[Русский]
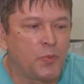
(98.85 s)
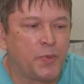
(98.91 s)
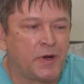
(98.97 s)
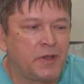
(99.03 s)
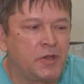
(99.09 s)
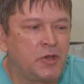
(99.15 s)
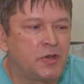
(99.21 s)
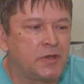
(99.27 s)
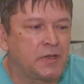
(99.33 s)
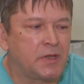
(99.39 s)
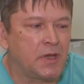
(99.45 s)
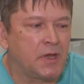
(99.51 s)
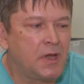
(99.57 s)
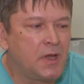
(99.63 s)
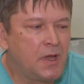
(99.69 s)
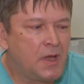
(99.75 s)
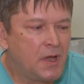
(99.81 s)
Мы
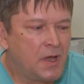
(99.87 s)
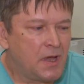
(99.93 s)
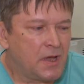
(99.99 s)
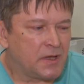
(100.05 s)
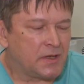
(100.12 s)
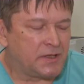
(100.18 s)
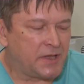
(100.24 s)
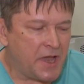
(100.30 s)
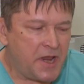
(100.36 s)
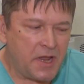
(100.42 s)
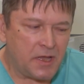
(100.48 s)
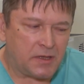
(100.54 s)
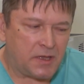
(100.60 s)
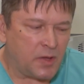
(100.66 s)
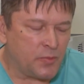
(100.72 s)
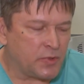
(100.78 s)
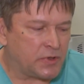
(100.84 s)
практически за
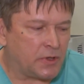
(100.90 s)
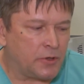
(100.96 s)
редким